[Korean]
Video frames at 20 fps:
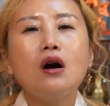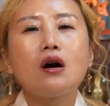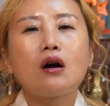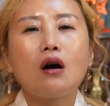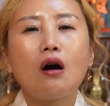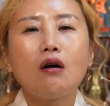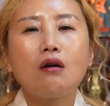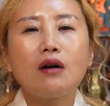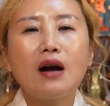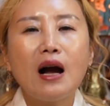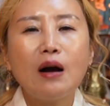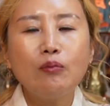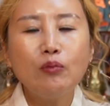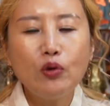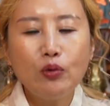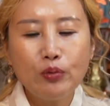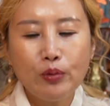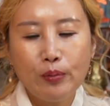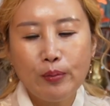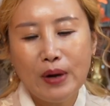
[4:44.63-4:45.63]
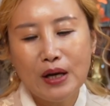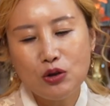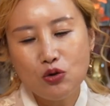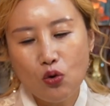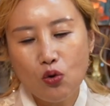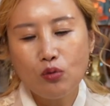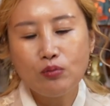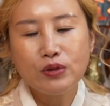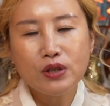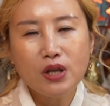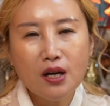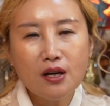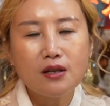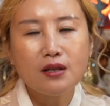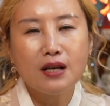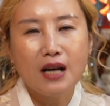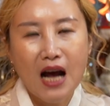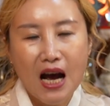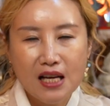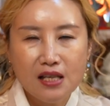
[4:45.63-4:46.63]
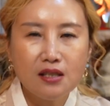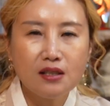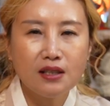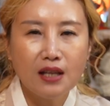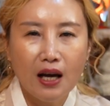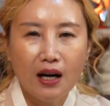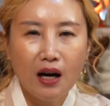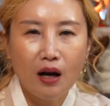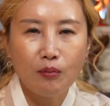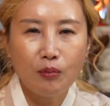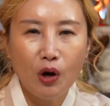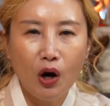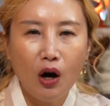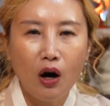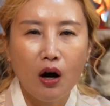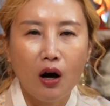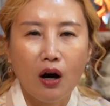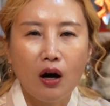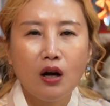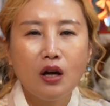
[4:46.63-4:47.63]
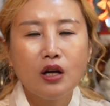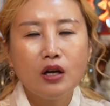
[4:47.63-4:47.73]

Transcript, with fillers: 건강 부분만 조금 체크를 하신다라면